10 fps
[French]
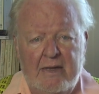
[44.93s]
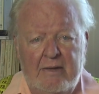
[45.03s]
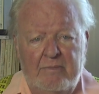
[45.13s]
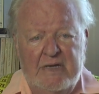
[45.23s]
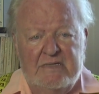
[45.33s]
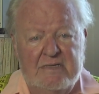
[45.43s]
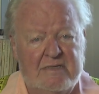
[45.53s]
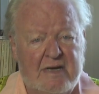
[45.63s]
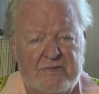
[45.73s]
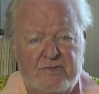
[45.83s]
Mais
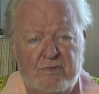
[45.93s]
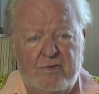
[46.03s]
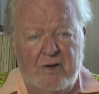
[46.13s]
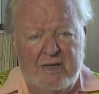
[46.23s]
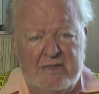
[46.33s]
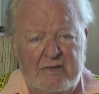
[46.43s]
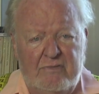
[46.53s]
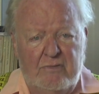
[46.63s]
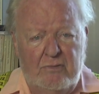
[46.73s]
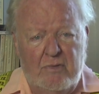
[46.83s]
ces actions
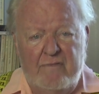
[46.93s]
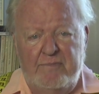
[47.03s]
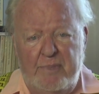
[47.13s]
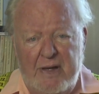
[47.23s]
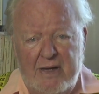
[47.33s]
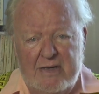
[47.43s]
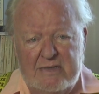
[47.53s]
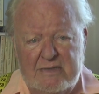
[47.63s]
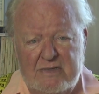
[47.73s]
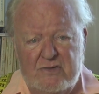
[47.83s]
collectives ne doivent pas
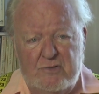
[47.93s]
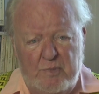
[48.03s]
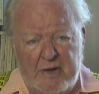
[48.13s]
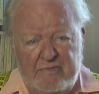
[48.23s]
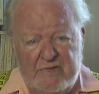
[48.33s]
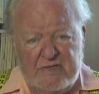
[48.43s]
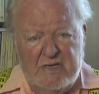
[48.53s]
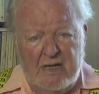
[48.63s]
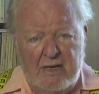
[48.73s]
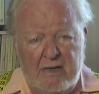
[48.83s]
rester
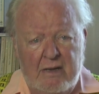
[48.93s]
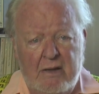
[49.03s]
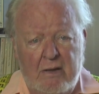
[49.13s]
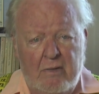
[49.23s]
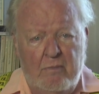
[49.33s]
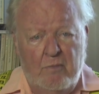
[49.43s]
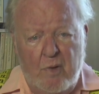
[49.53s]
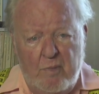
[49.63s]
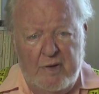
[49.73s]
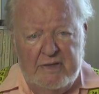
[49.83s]
superficielles,
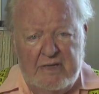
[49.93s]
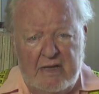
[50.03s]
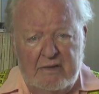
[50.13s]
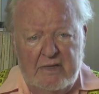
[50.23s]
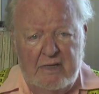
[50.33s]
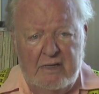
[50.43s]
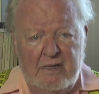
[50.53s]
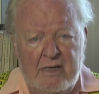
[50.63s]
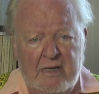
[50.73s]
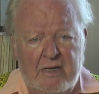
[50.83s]
momentanées
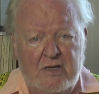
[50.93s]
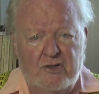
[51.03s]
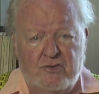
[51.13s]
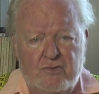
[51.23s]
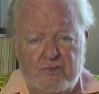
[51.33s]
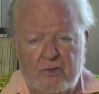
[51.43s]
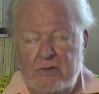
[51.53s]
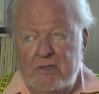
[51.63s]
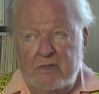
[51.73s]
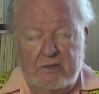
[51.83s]
et juste
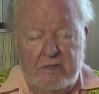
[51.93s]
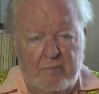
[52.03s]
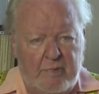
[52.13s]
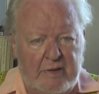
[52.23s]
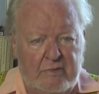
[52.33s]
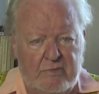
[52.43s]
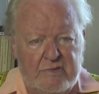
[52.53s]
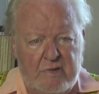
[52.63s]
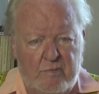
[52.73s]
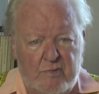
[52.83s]
dictées par nos
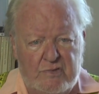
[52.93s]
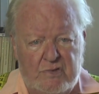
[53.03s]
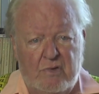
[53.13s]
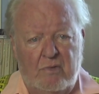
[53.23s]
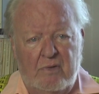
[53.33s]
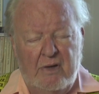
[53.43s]
émotions.